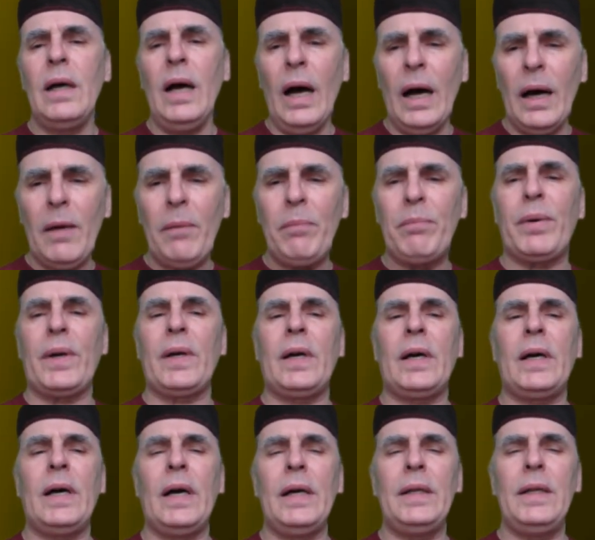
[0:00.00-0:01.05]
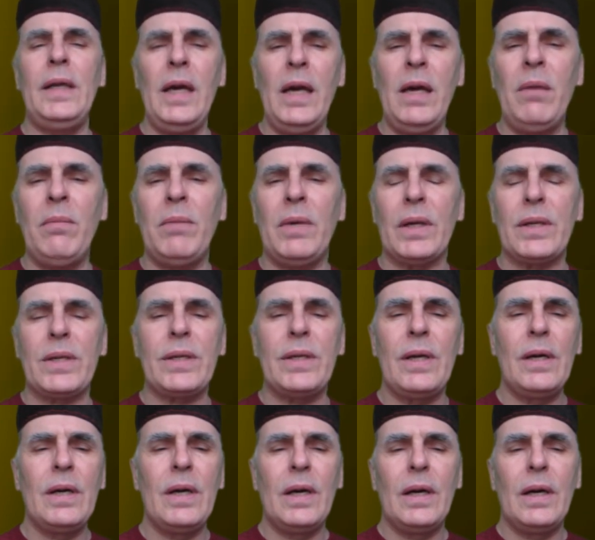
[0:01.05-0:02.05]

Ах, проходимец!